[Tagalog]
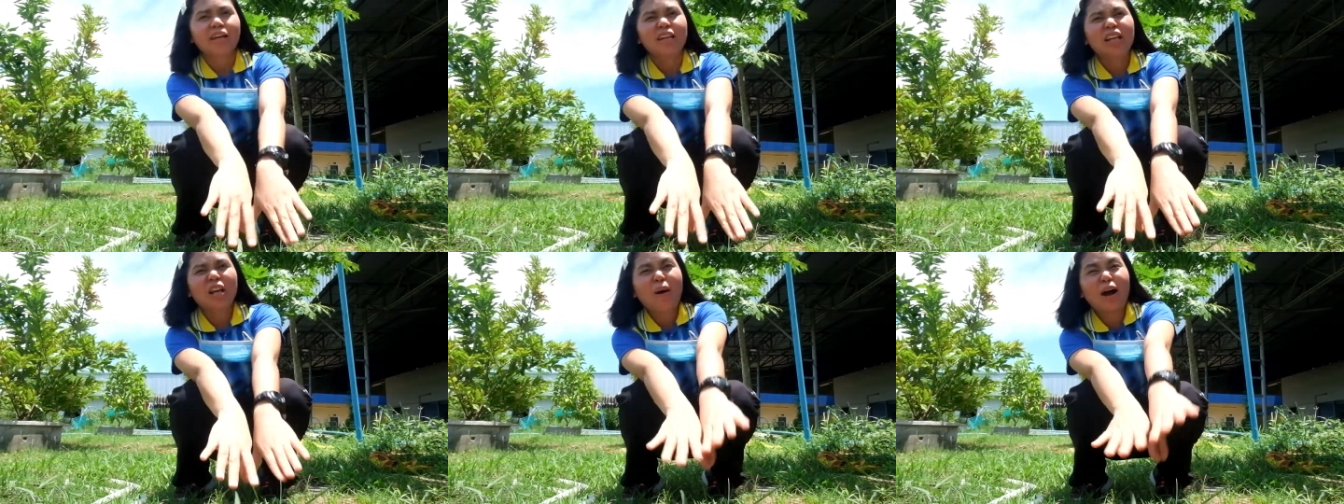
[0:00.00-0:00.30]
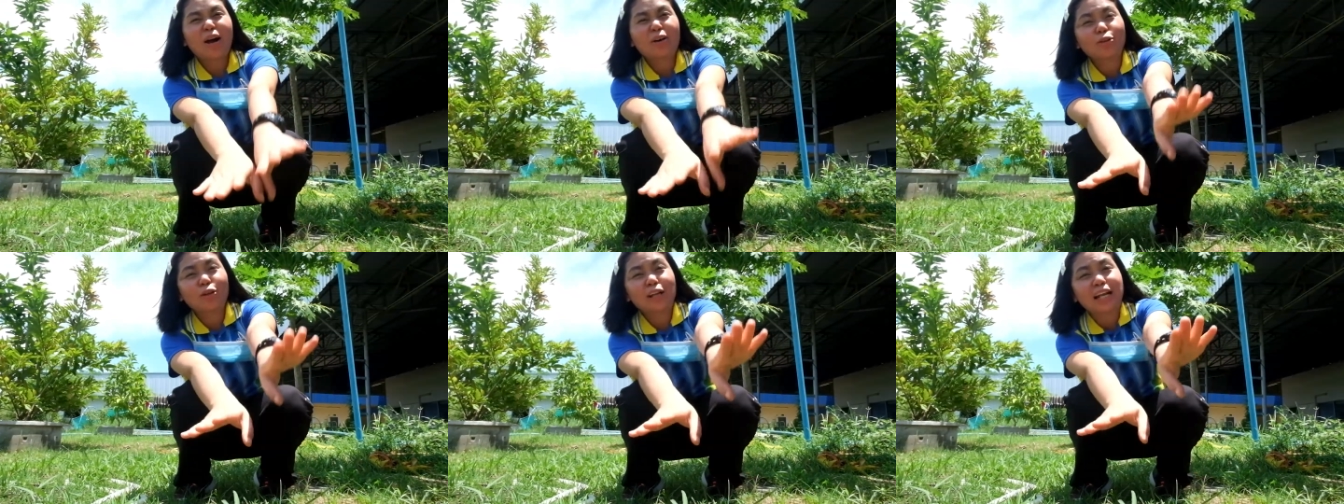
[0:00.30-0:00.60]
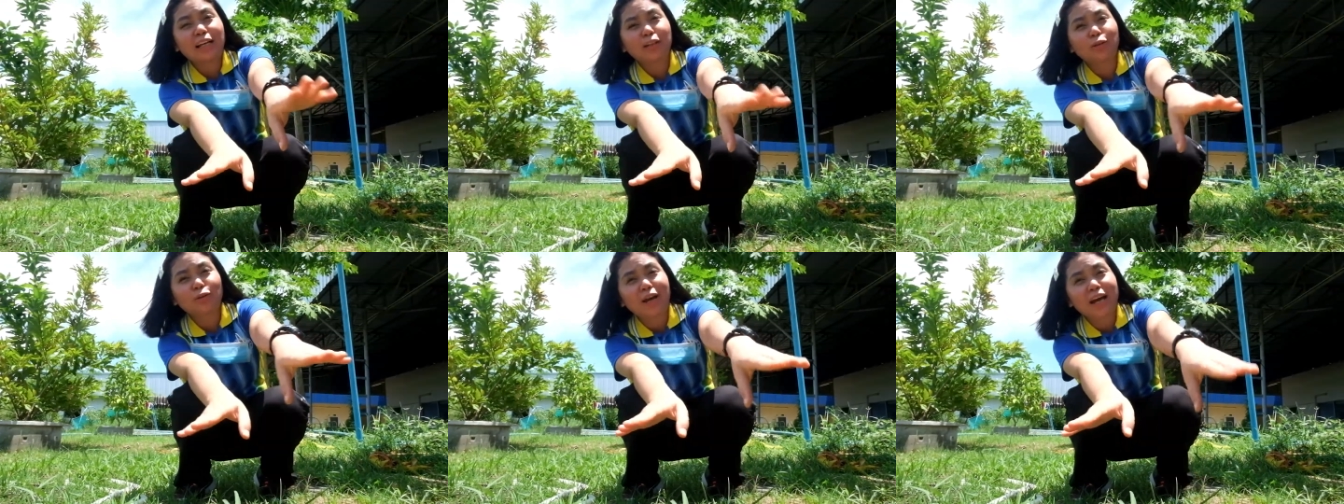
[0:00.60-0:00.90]
ginawa ko
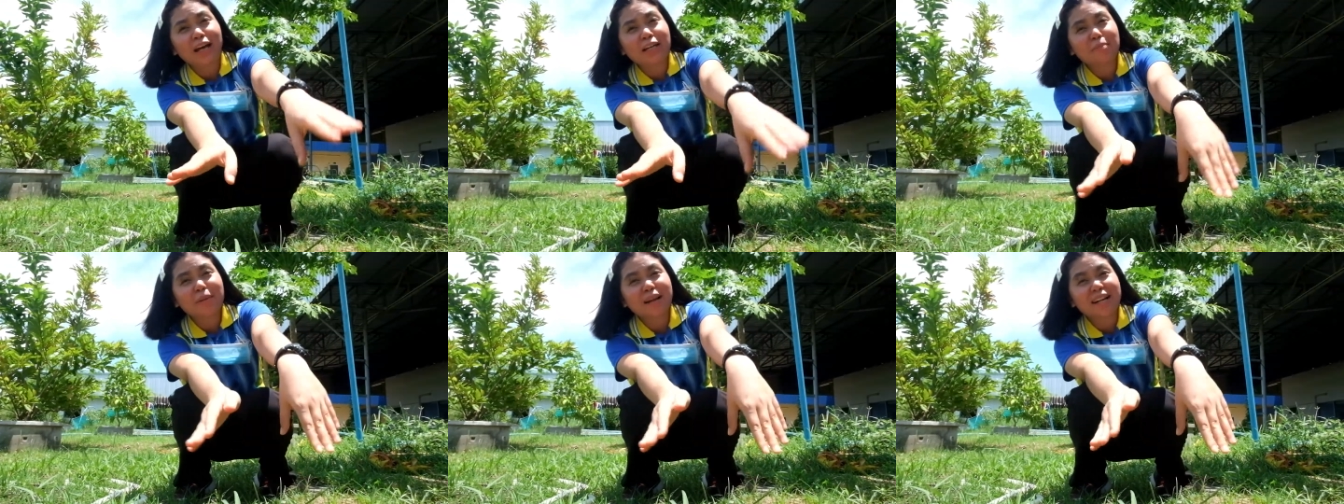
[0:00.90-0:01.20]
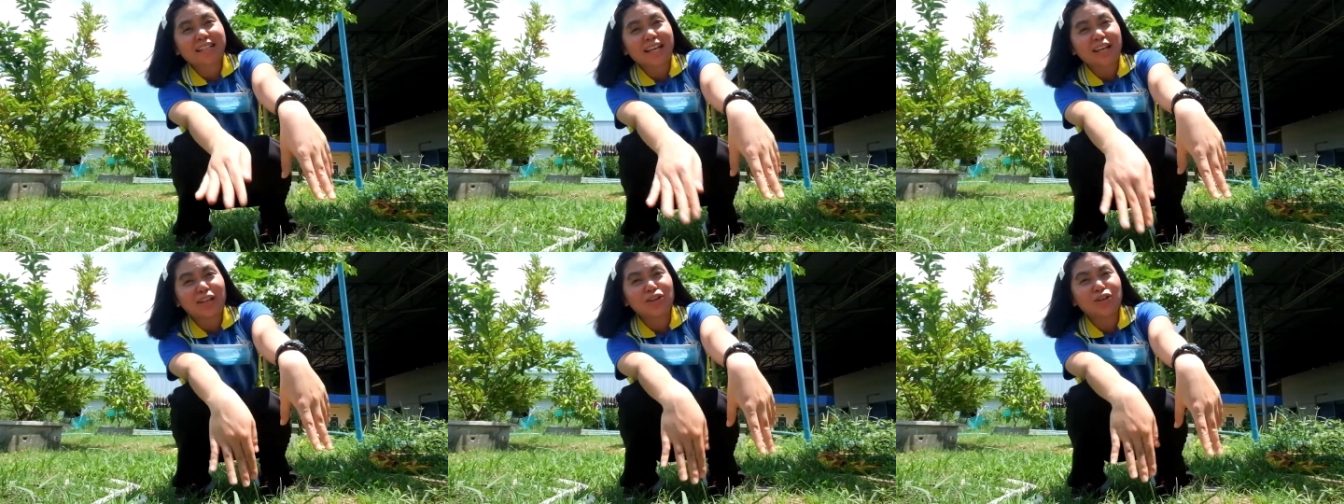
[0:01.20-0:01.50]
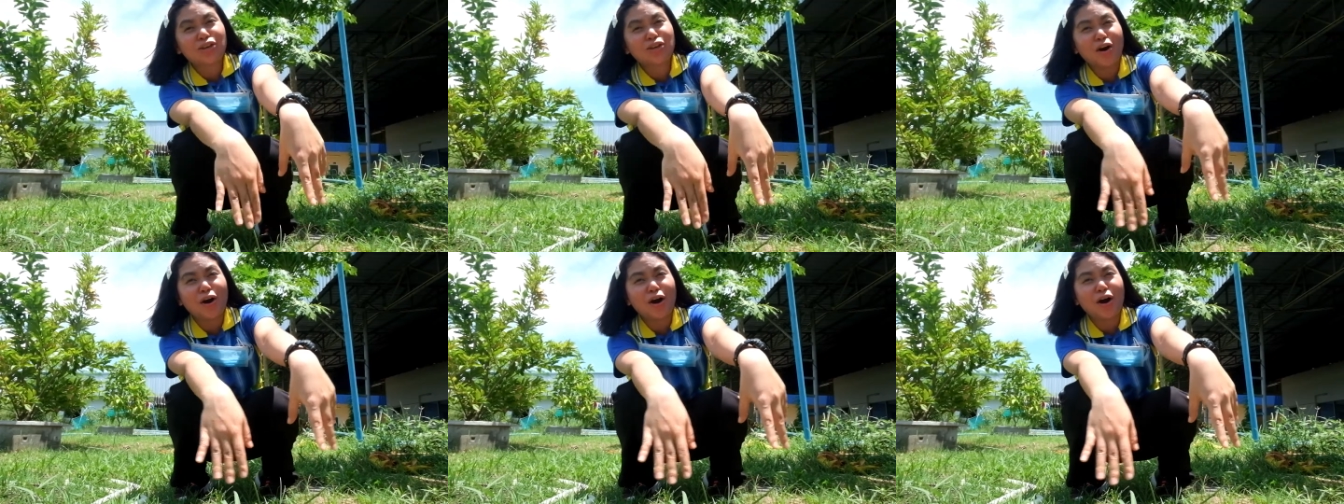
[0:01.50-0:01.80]
talaga to guys para sa
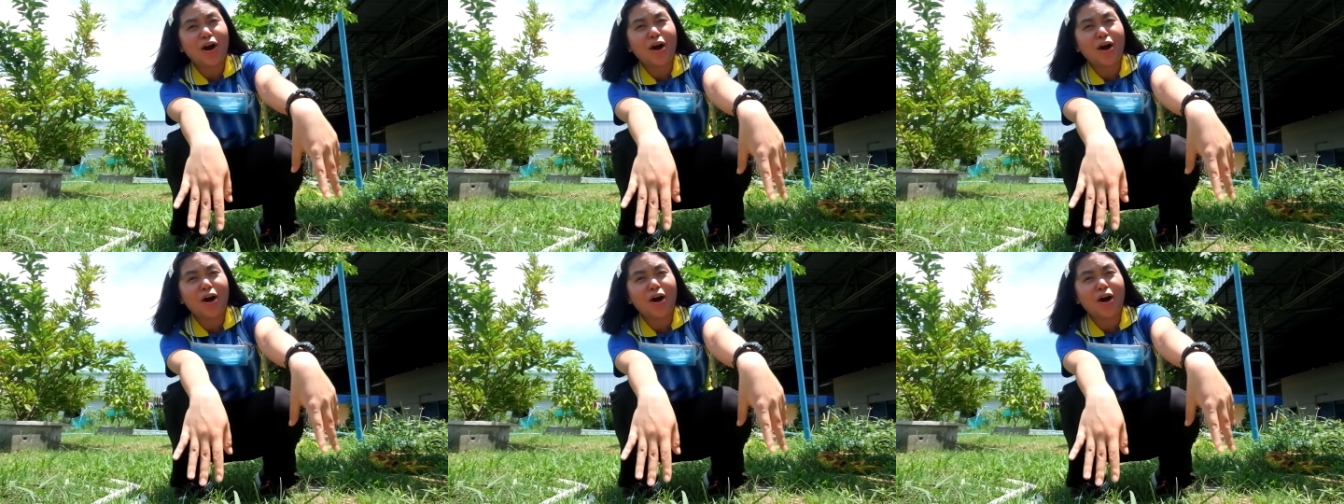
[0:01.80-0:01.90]
inyo